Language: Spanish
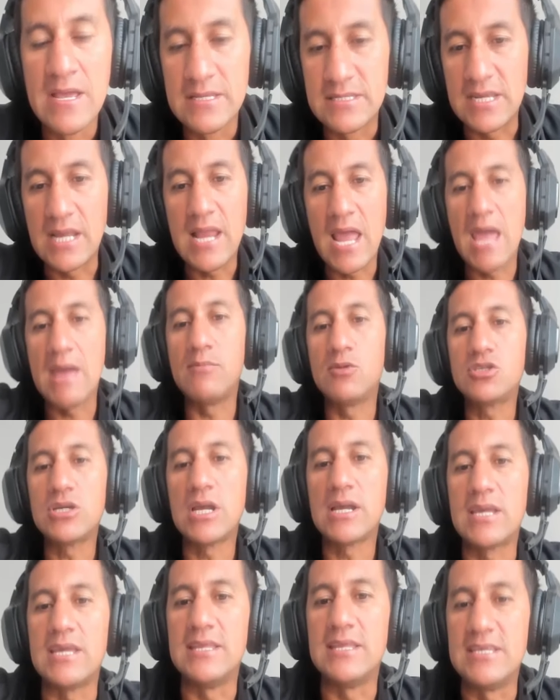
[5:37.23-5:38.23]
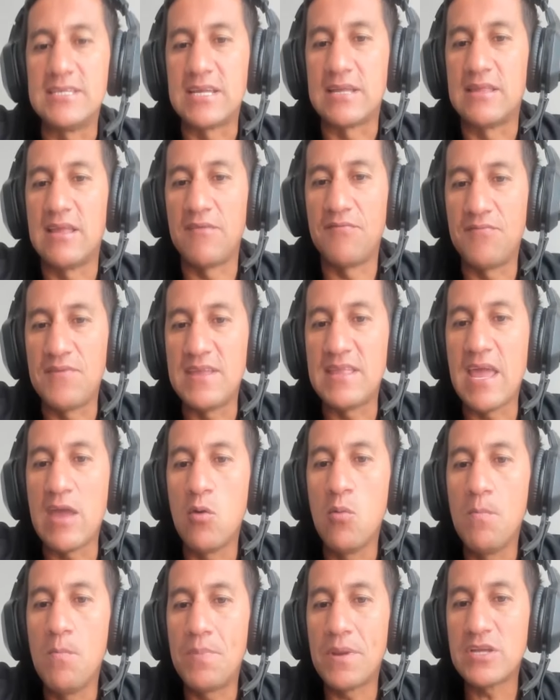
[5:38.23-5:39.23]
Si leemos aquí, dice,
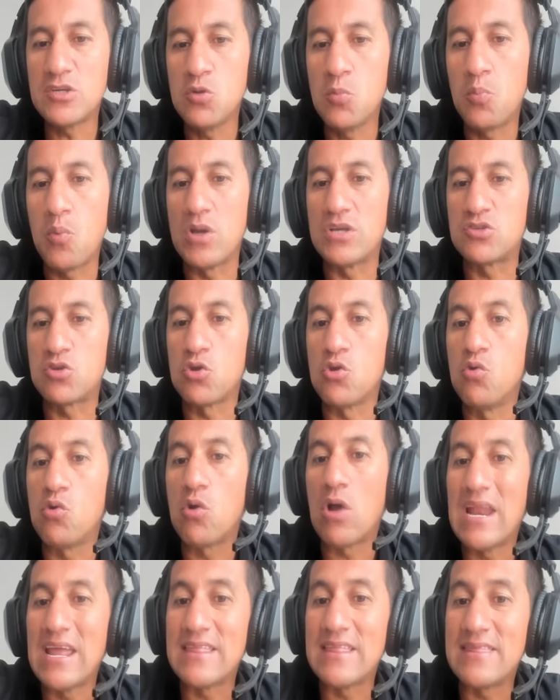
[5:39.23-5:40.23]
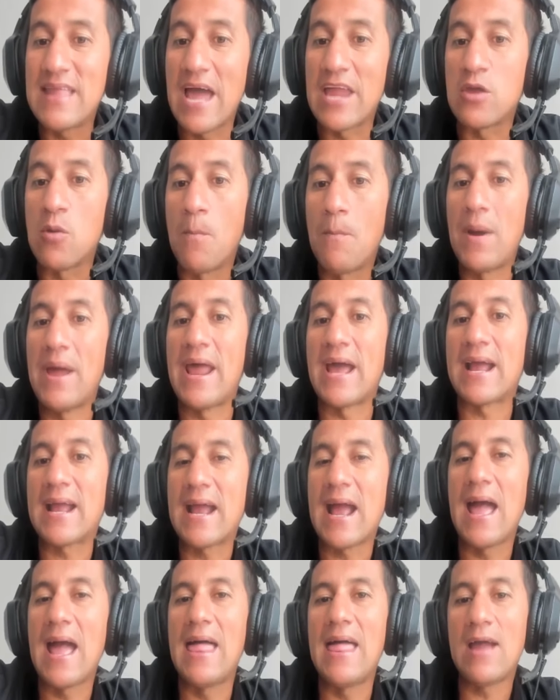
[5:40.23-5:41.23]
define un presupuesto y un calendario para
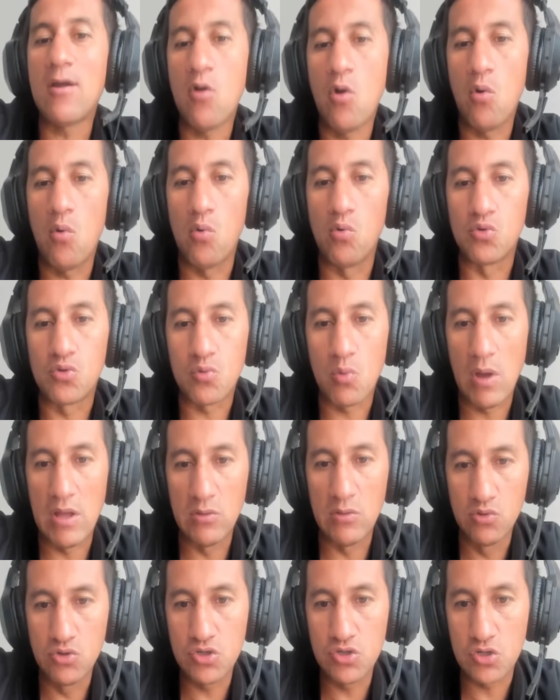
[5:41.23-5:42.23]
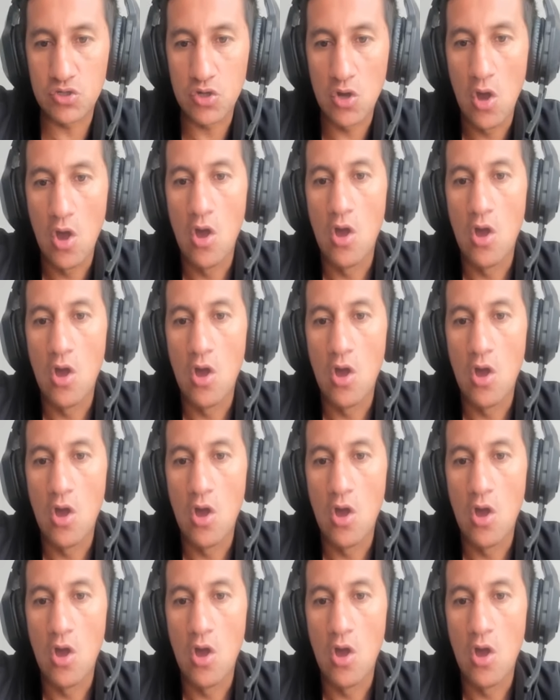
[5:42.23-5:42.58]
cada conjunto de anuncios.